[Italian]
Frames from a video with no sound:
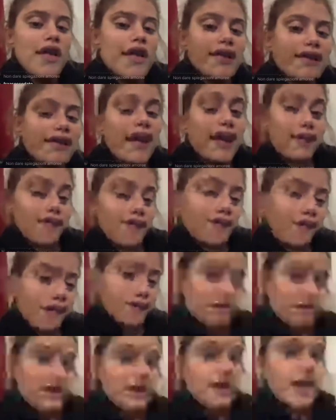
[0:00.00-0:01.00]

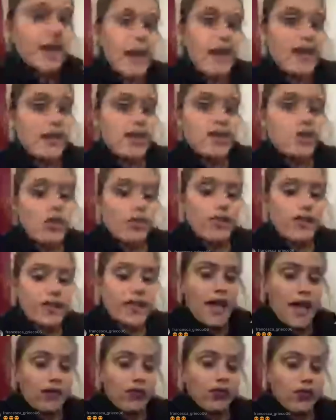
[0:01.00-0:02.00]
nell'infantile, io vi
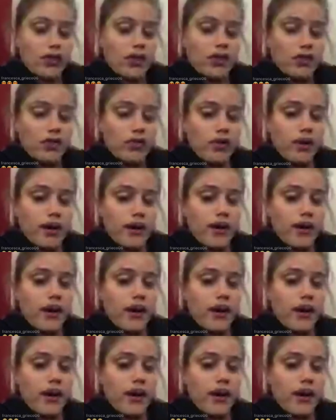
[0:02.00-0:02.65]
chiedo di non